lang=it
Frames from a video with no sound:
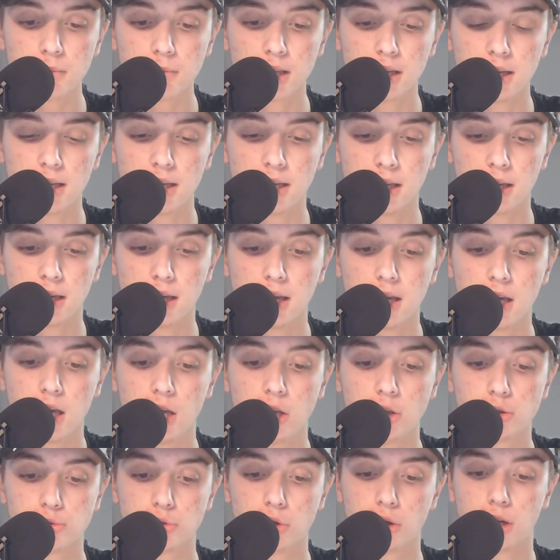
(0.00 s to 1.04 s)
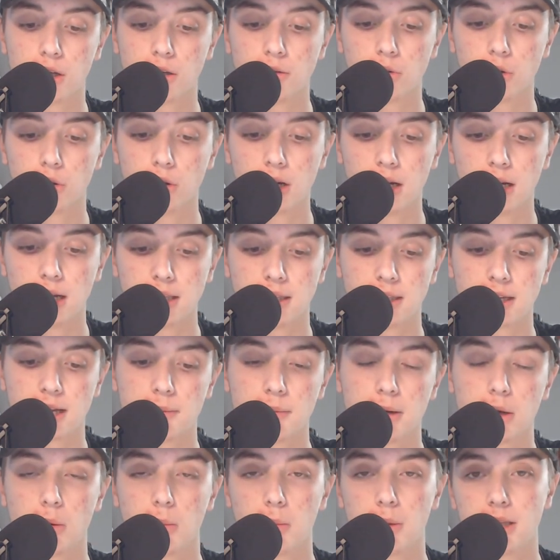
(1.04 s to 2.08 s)
e il suo arrivo
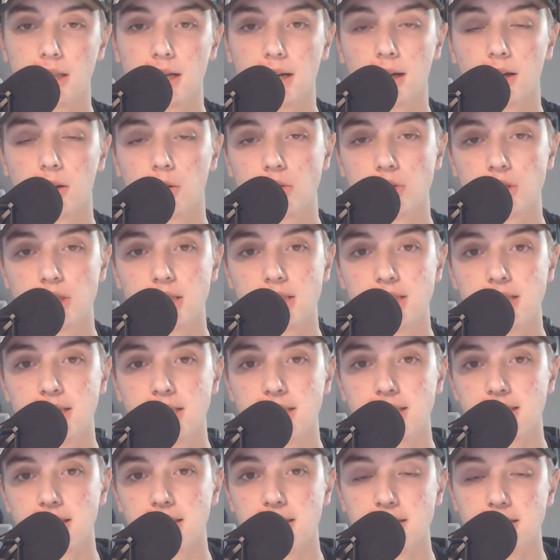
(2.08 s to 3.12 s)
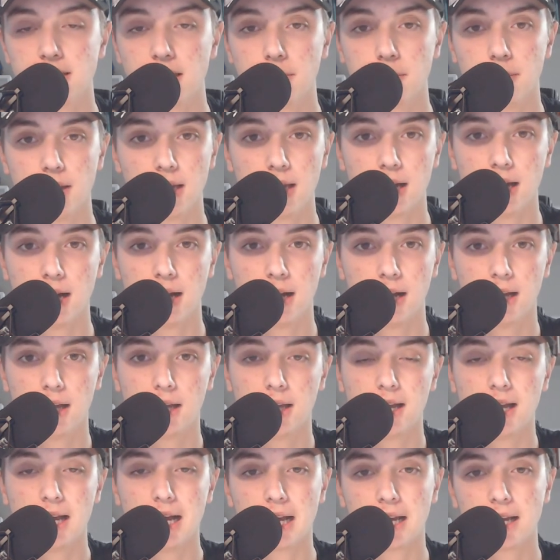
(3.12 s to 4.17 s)
andrebbe a completare la corsia a sinistra insieme a,
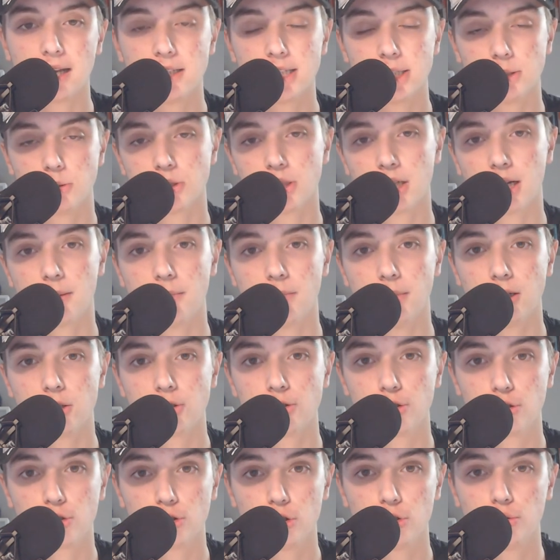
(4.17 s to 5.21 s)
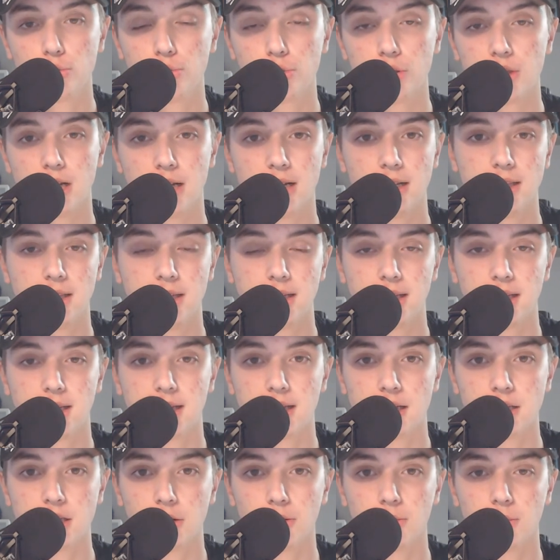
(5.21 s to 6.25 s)
a Cagnano sarebbe il sostituto ideale di
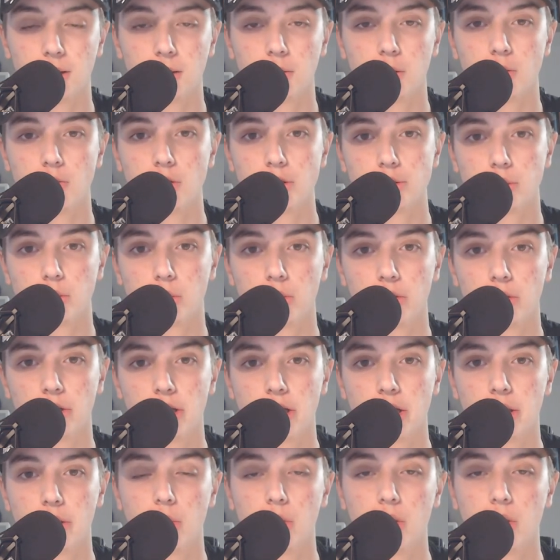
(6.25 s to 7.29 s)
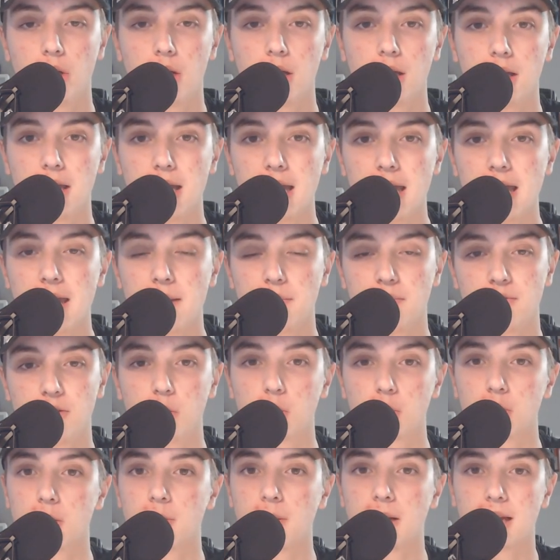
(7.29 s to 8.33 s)
Cagnano perché abbiamo visto quando Cagnano è
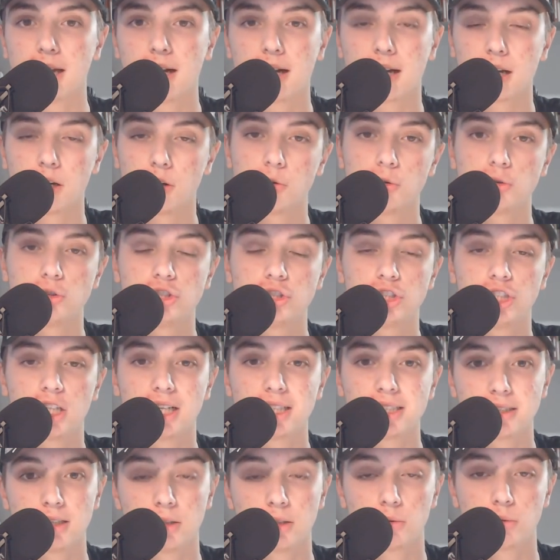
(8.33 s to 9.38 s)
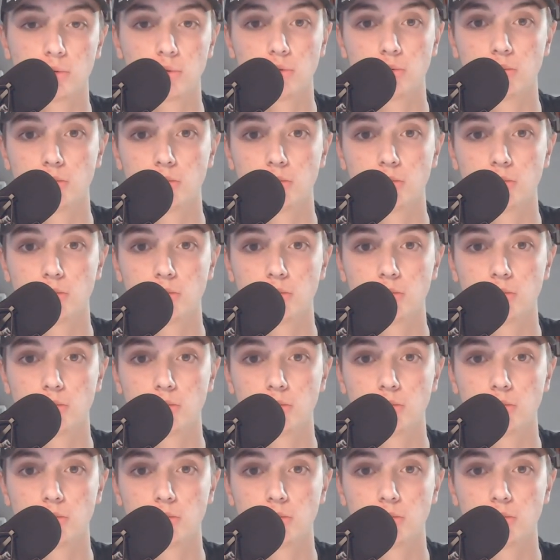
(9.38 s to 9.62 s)
venuto a mancare non c'era stato